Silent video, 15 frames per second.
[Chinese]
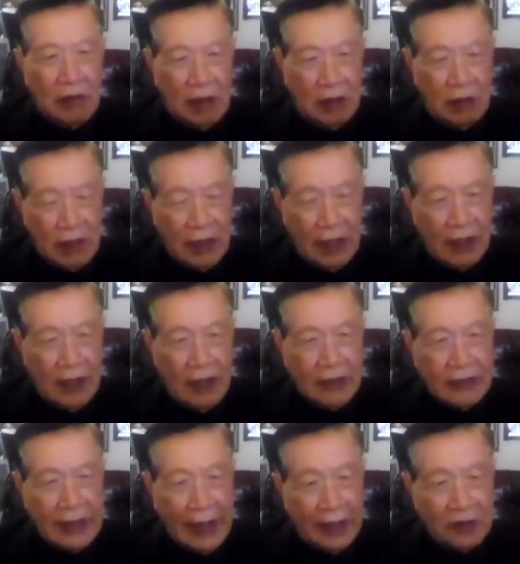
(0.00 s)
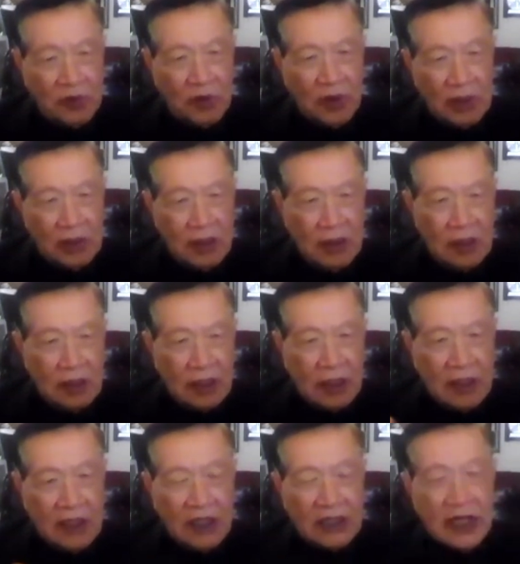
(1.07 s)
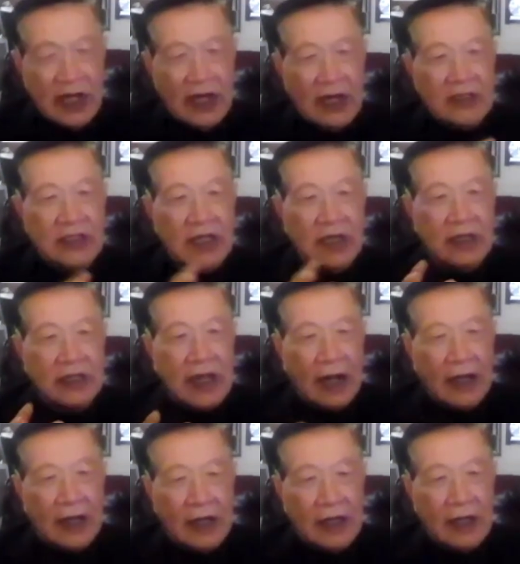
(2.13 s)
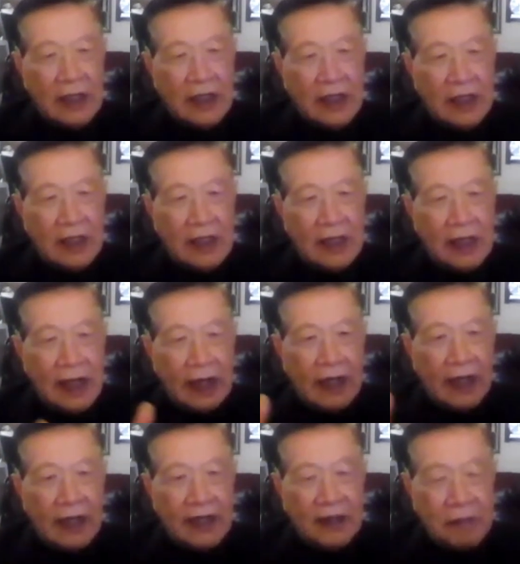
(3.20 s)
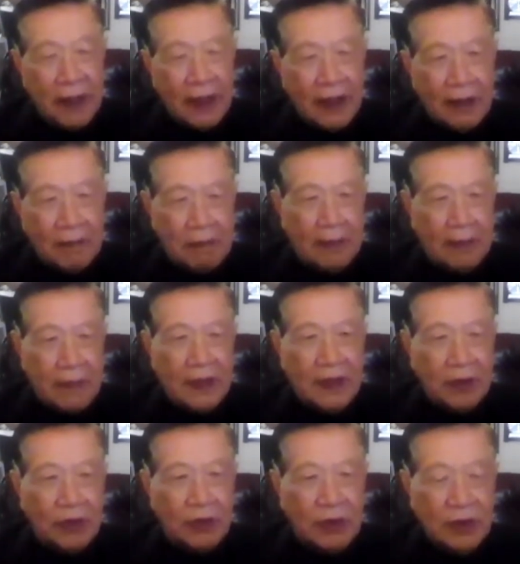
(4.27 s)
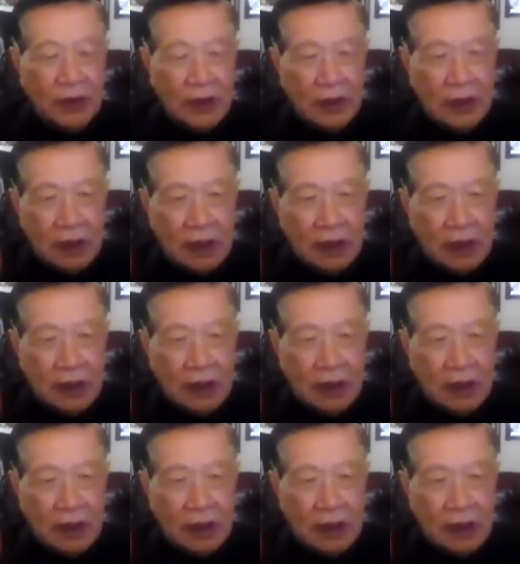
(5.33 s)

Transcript: 我后来很难过，里边悬案件打开了一个一个看看，里边根本没有